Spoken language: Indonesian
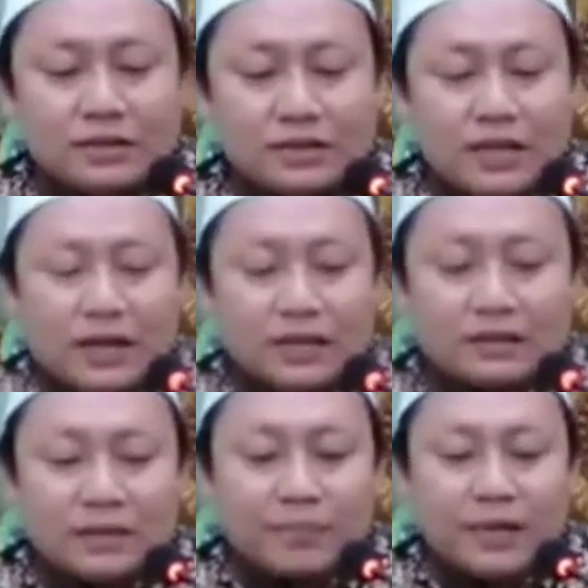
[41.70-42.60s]

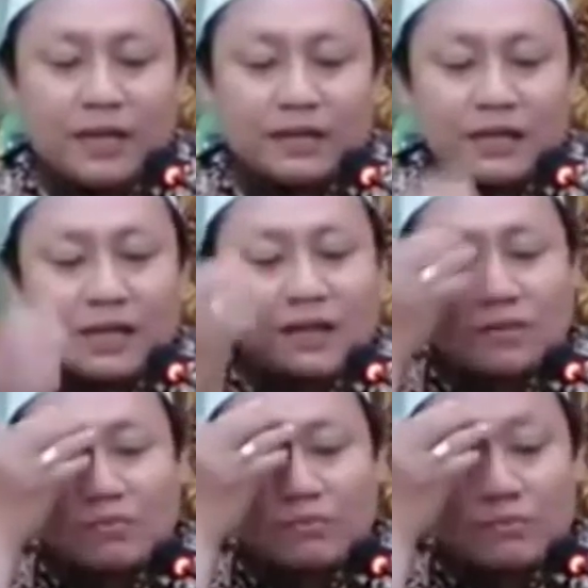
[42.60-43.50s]
Jangan sampai kada
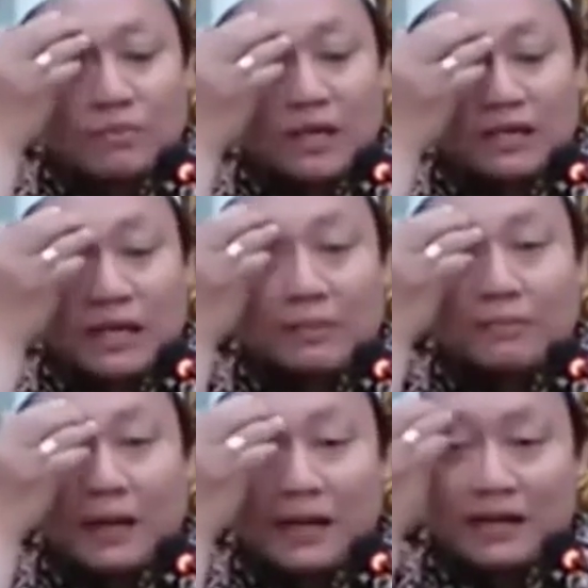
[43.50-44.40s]

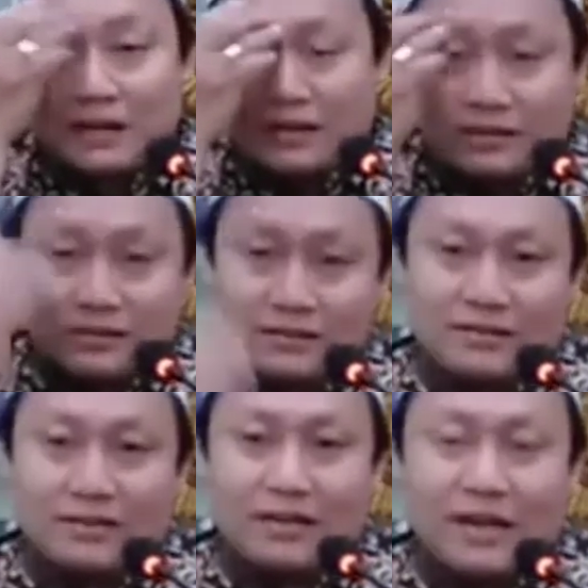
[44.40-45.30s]
bacapal.
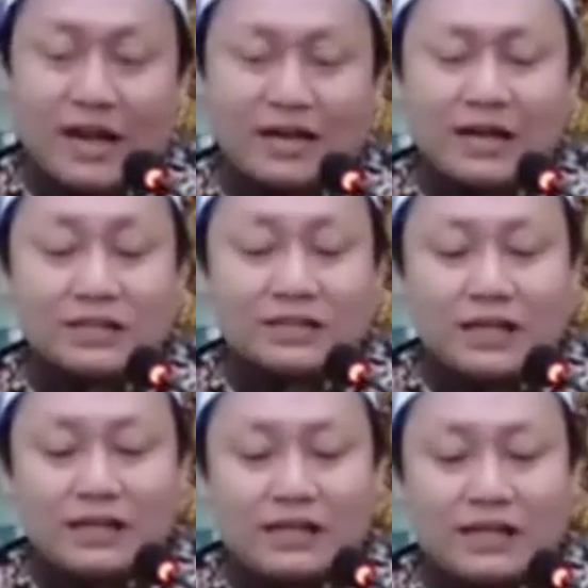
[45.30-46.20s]
Nah, ada alas
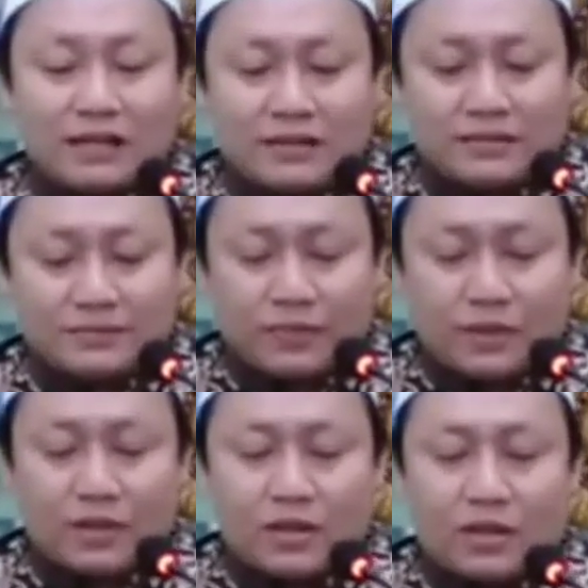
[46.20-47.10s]
kakinya.
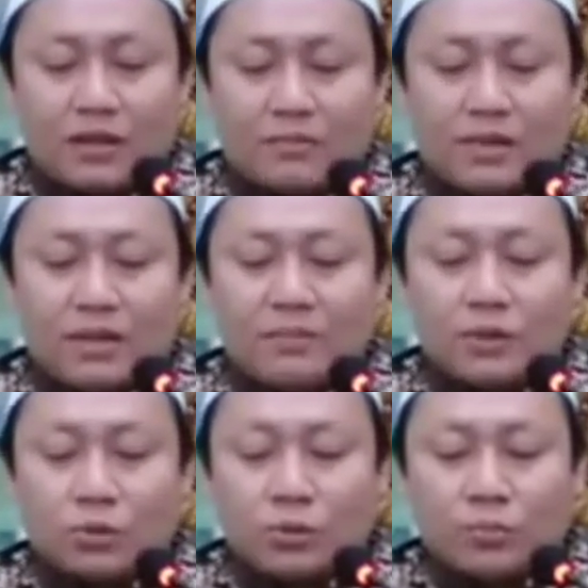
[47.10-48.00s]
Jadi
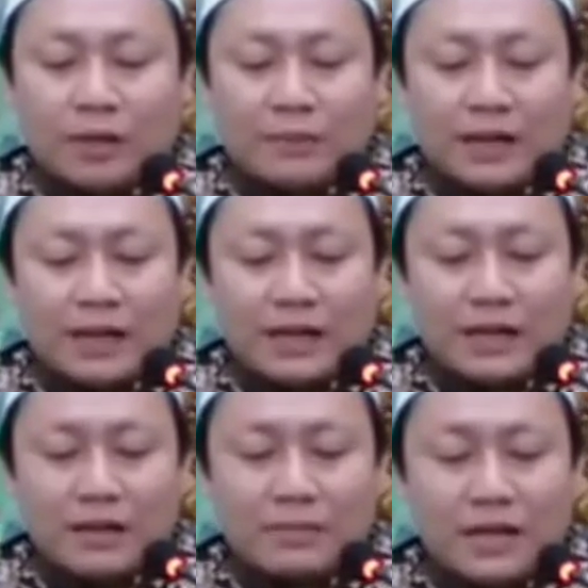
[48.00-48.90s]
bertutup
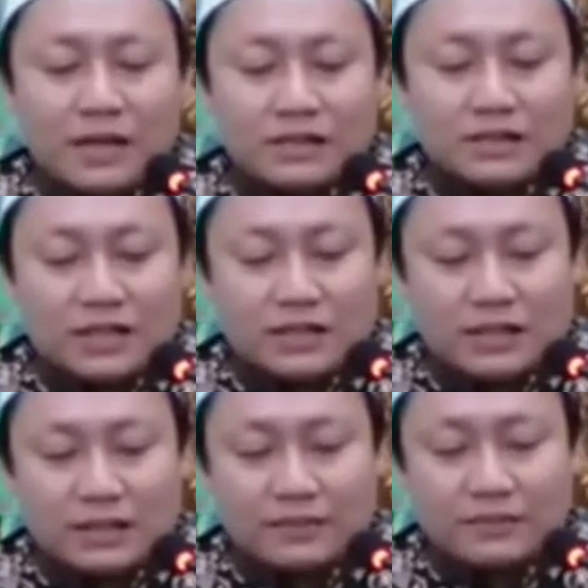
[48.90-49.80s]
kepala, balas
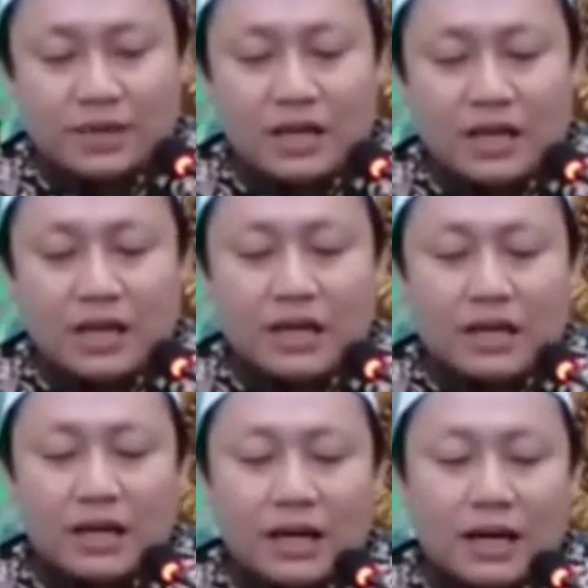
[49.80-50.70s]
kaki.
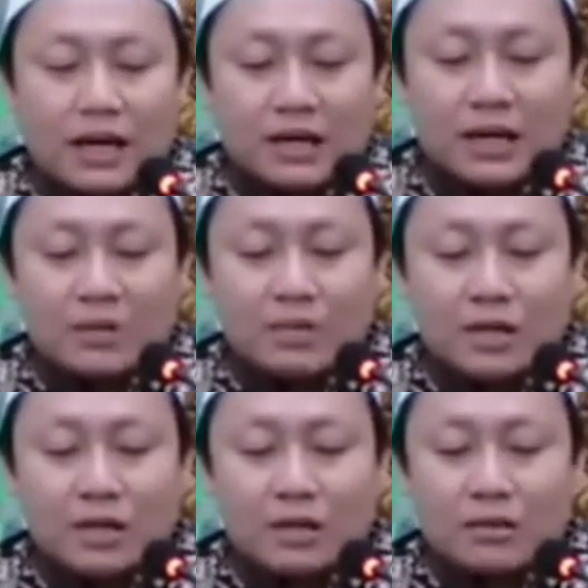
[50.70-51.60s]
Dan
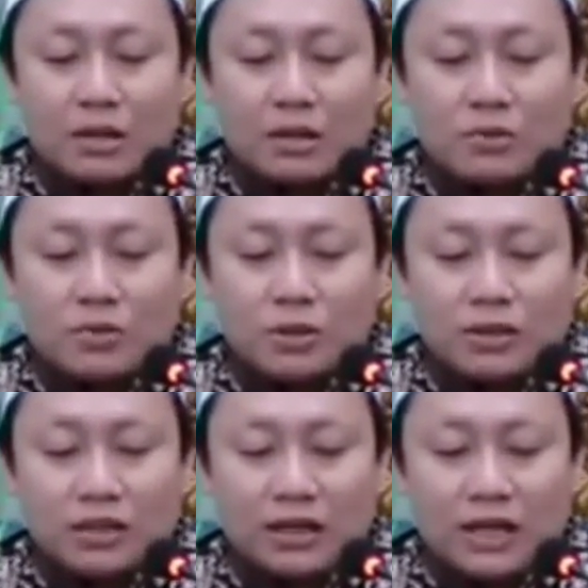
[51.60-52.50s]
baca olehmu
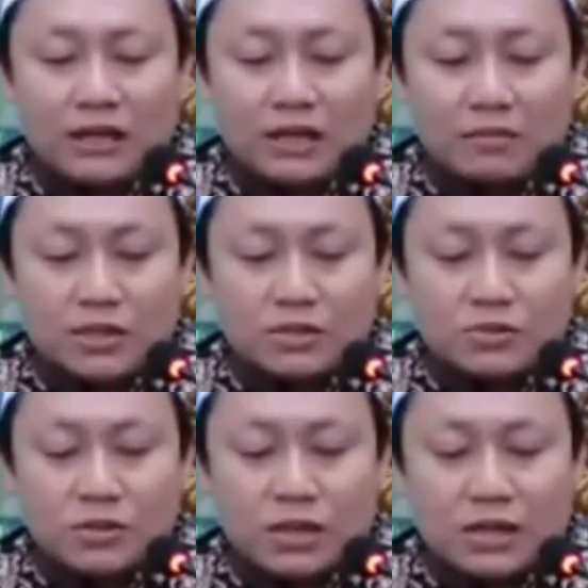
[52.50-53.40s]
ketika hendak
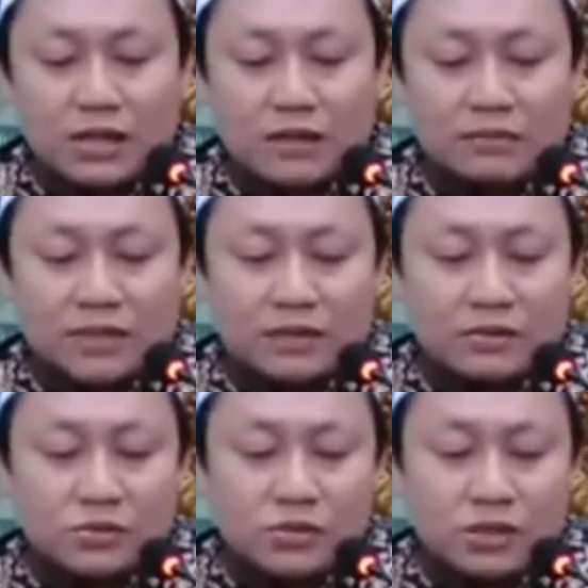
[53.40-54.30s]
masuk ke dalam
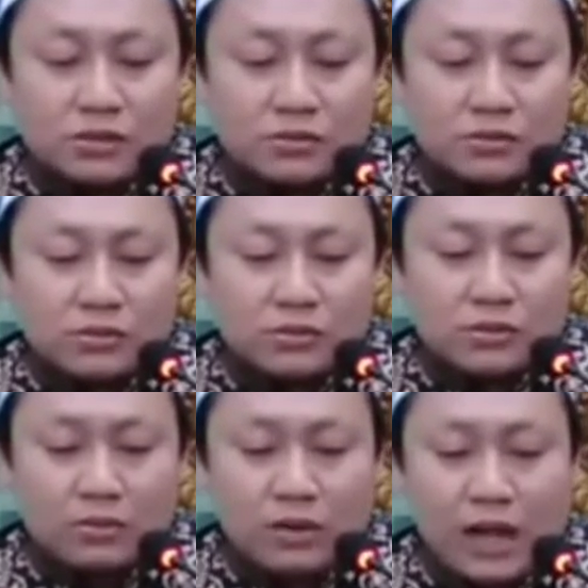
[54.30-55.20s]
tandus itu
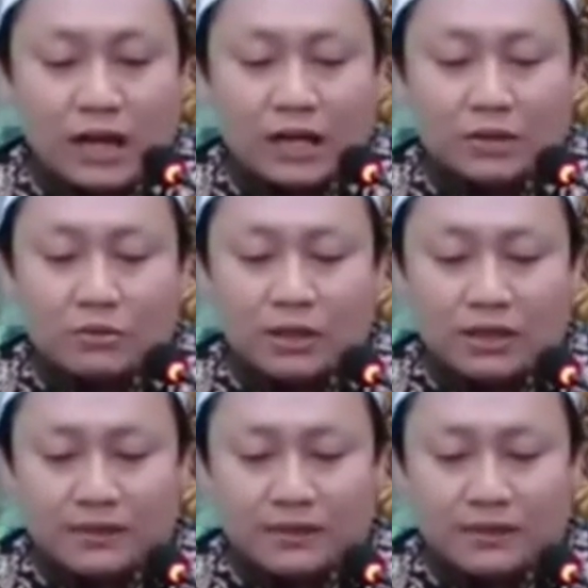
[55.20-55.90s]
akan doa.